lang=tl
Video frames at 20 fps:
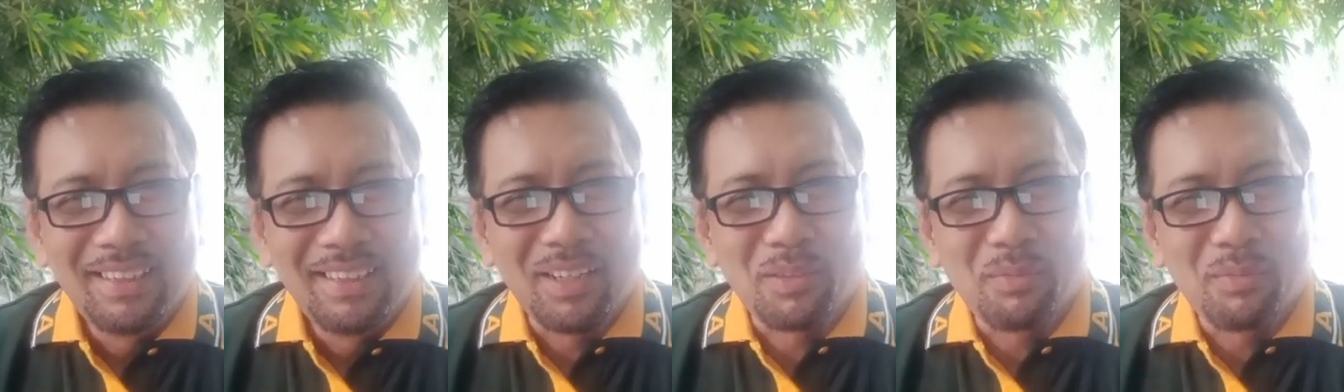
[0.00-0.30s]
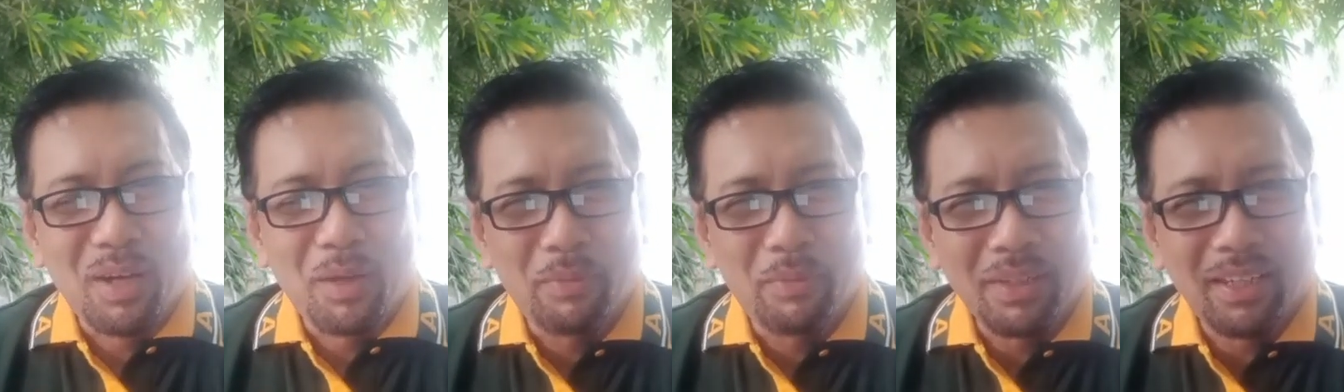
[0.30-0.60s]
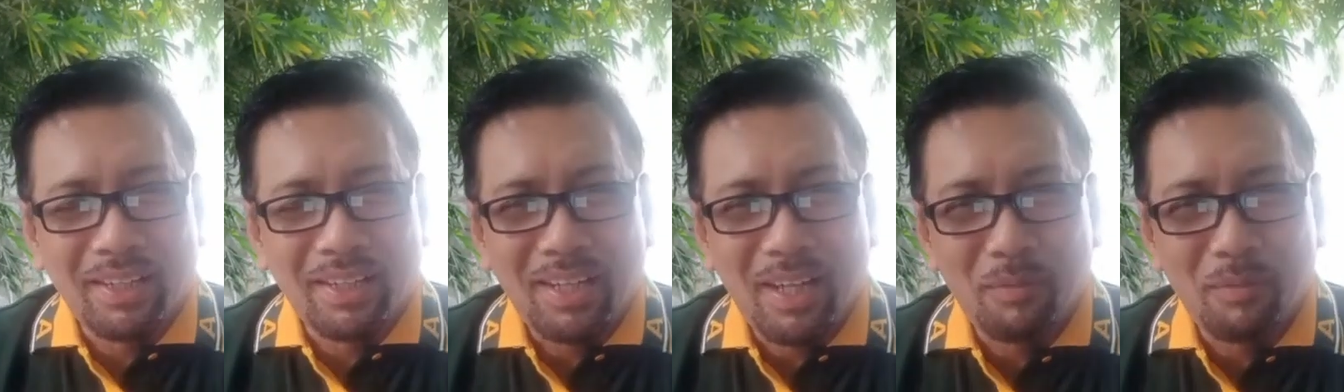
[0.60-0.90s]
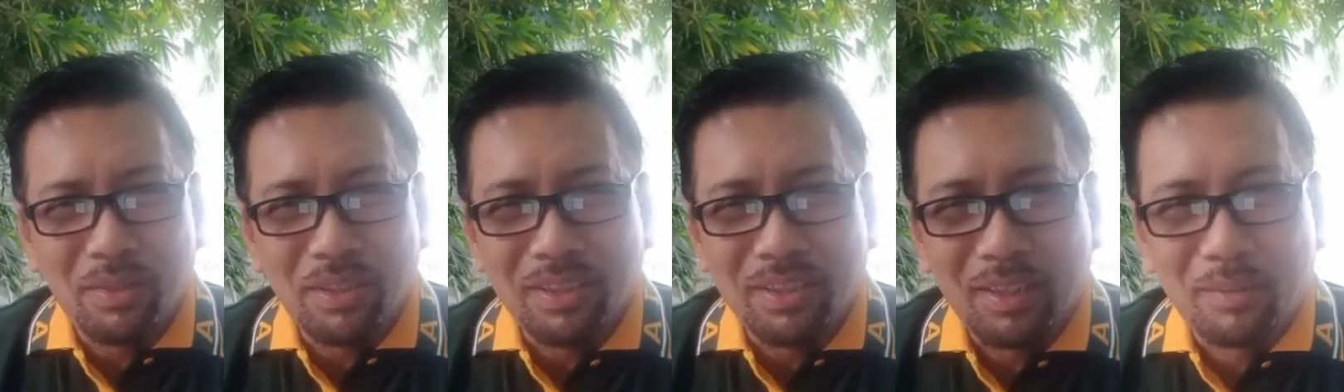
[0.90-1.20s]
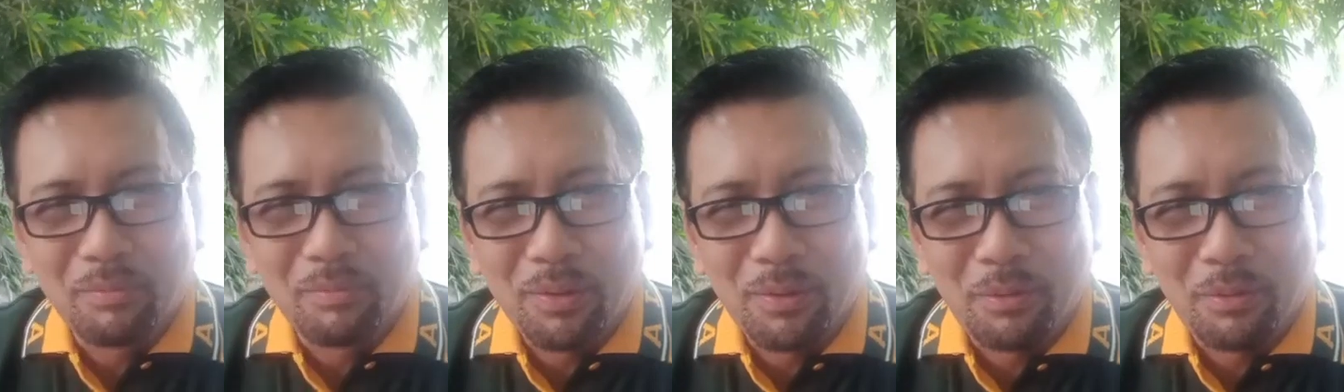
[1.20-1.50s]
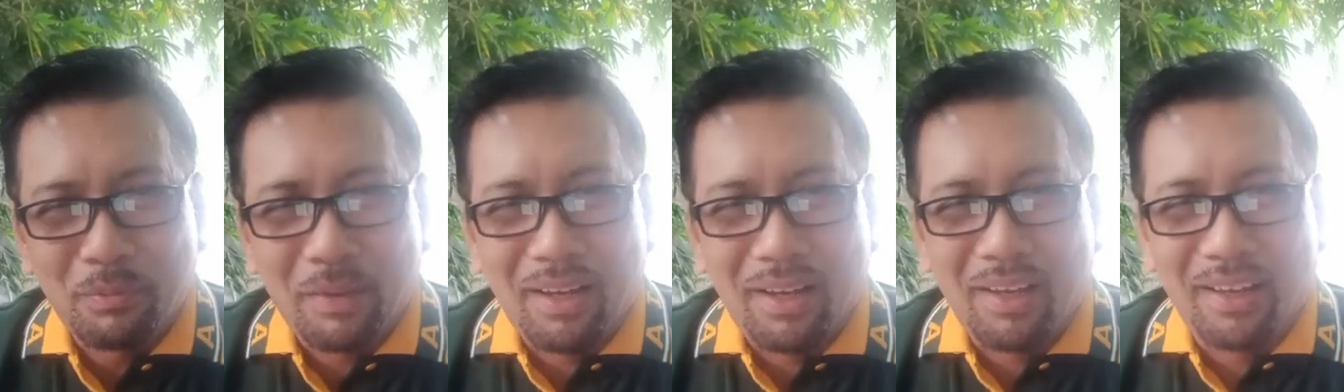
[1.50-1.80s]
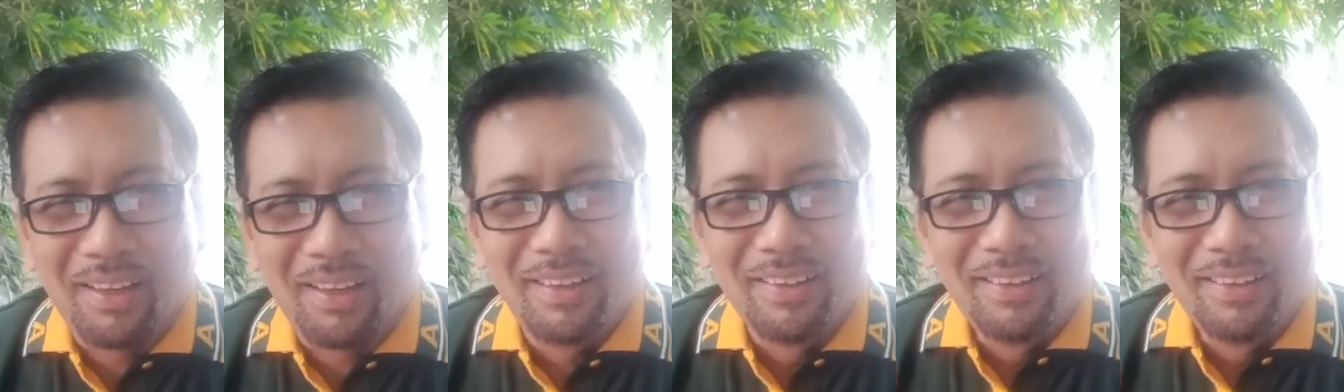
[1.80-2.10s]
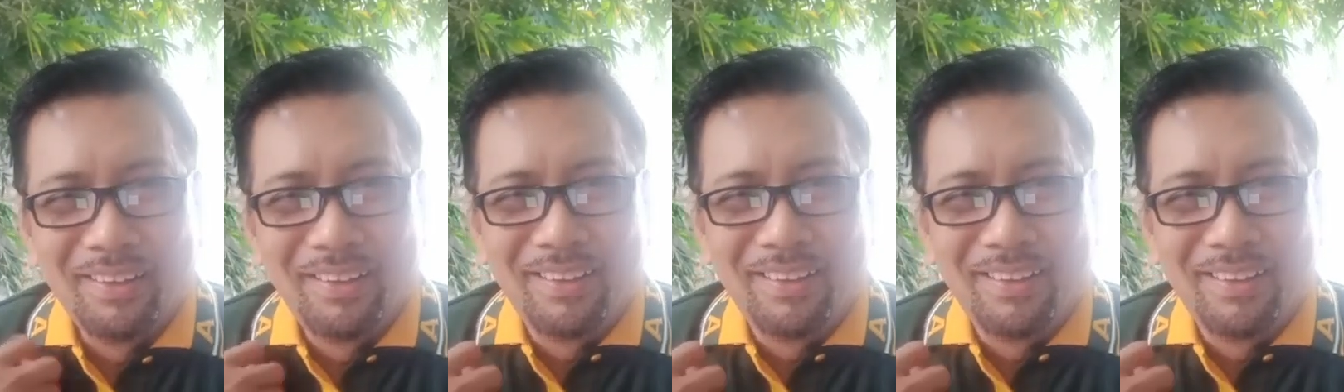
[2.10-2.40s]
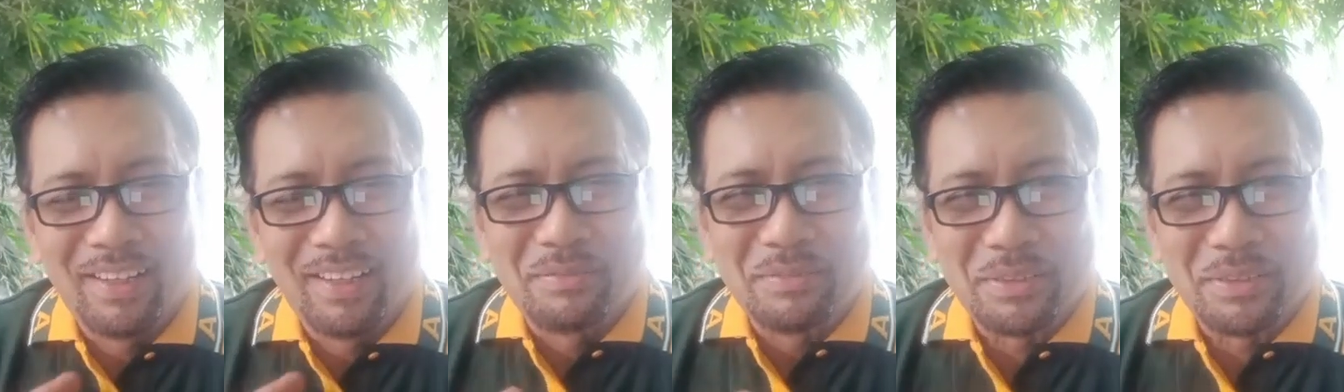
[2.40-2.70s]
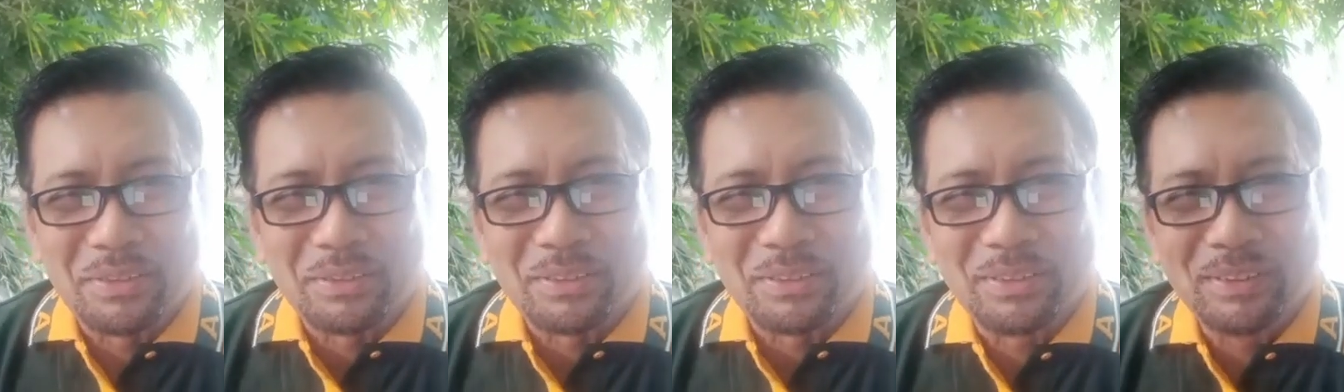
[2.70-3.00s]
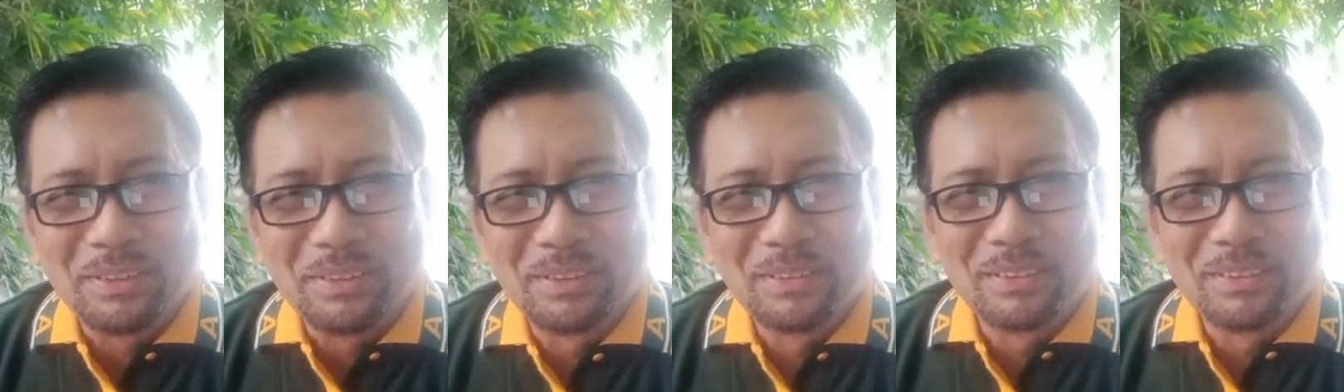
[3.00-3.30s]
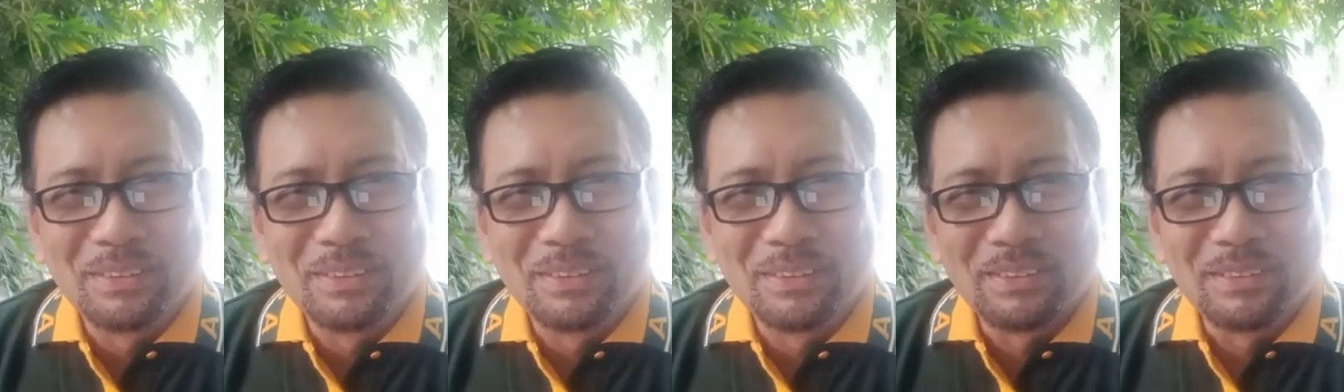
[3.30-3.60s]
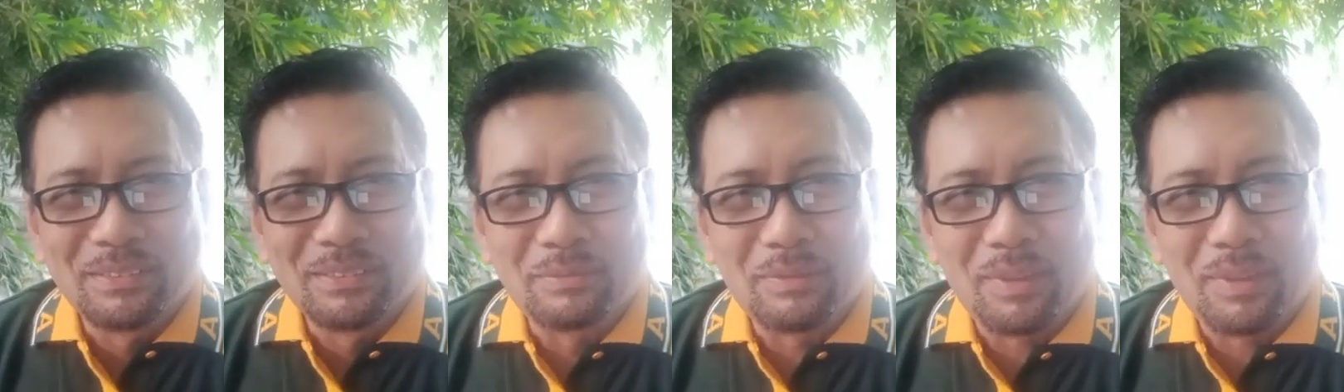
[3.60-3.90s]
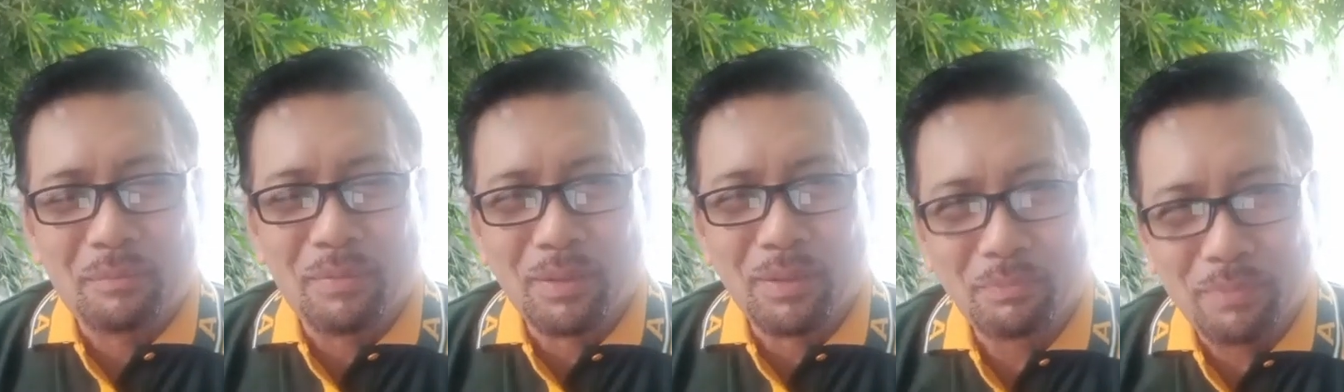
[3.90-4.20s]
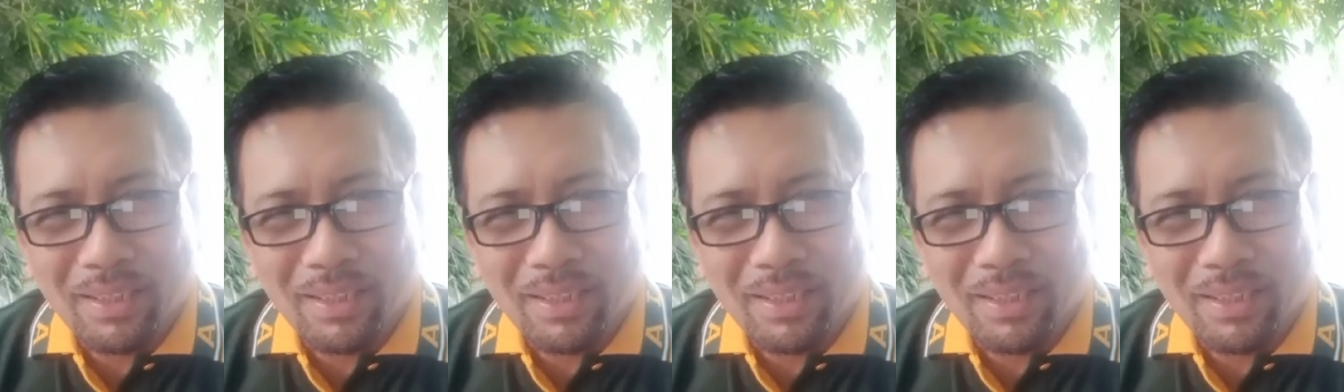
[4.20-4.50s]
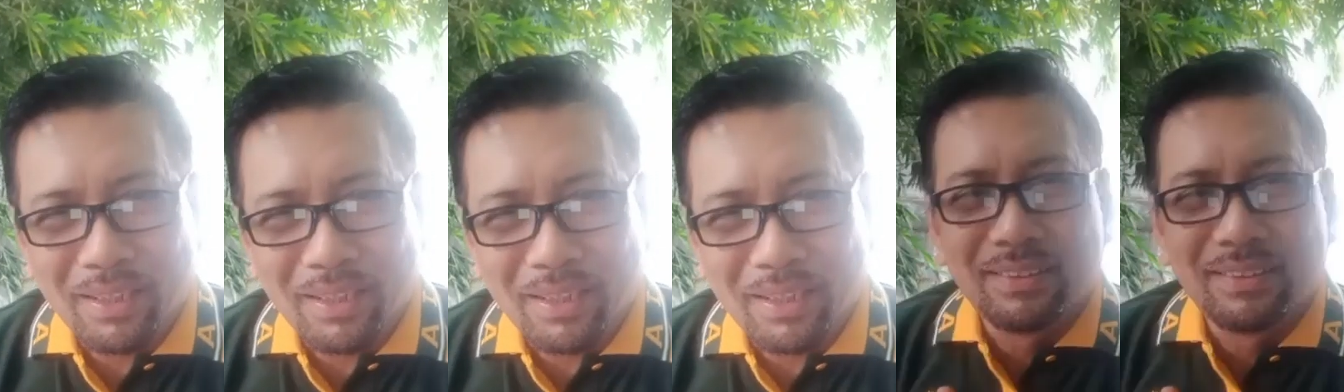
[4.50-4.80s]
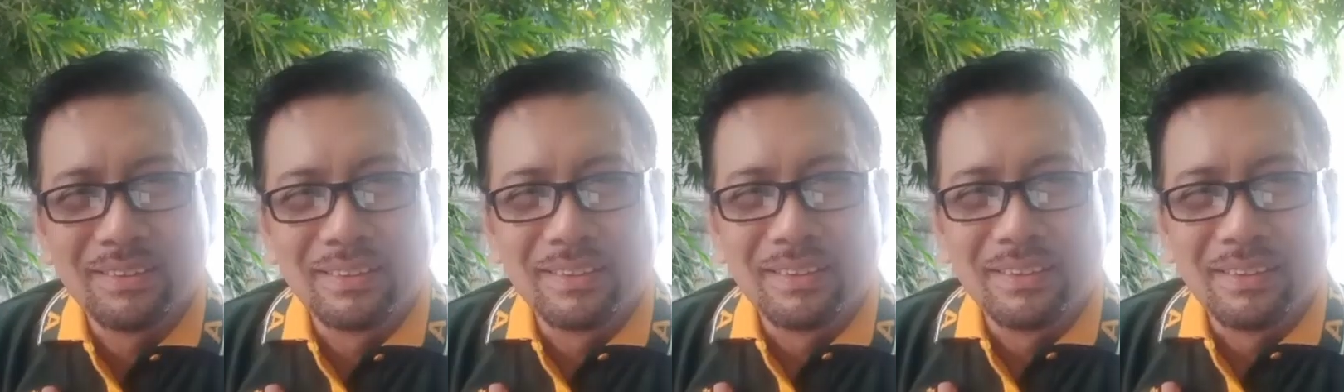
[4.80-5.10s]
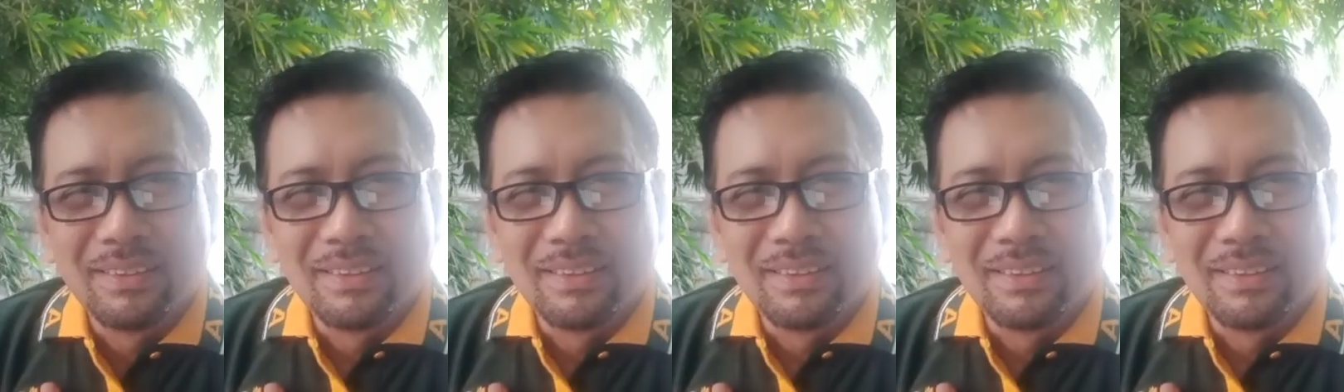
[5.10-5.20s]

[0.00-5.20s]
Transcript: At baka pagka nabigyan mo, ma, alam mo yun, mabagbag ang damdamin.